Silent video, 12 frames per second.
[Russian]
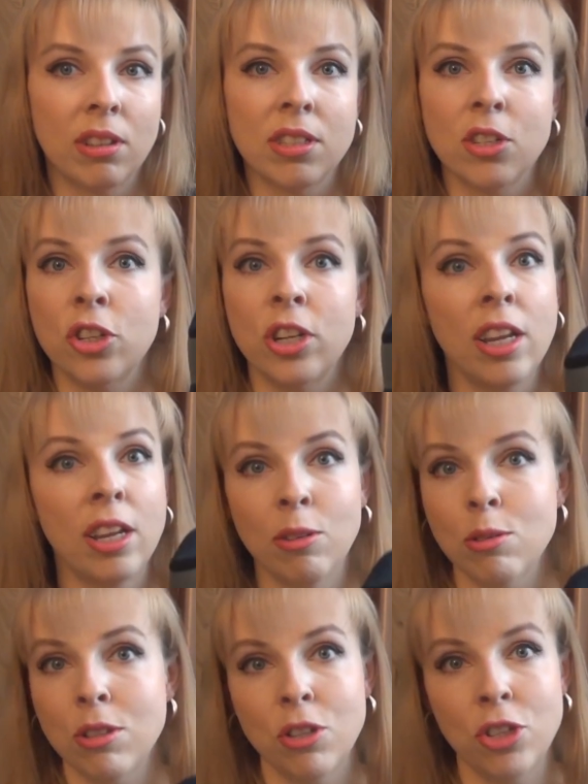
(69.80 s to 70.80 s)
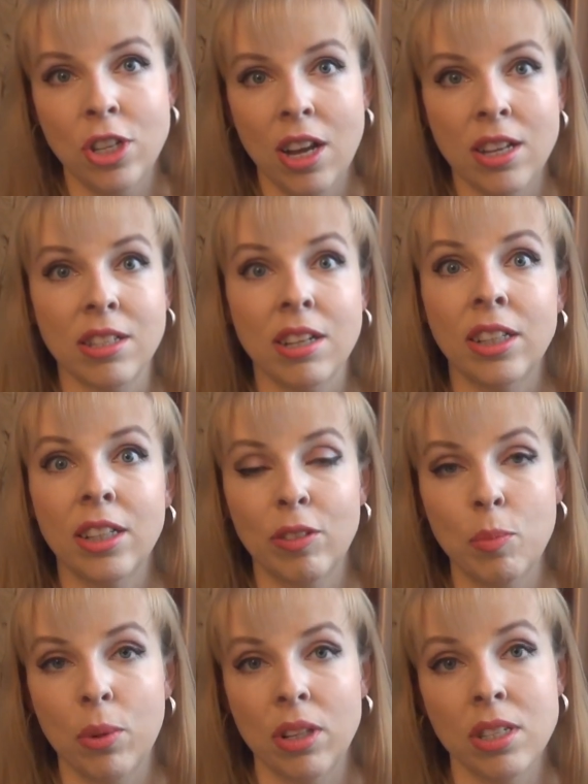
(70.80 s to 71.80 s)
к сожалению, сейчас, когда
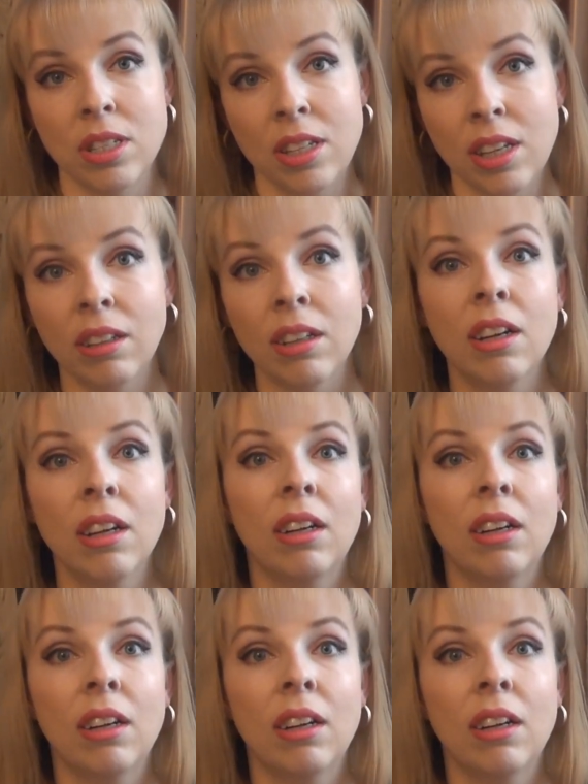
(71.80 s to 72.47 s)
выпал снег,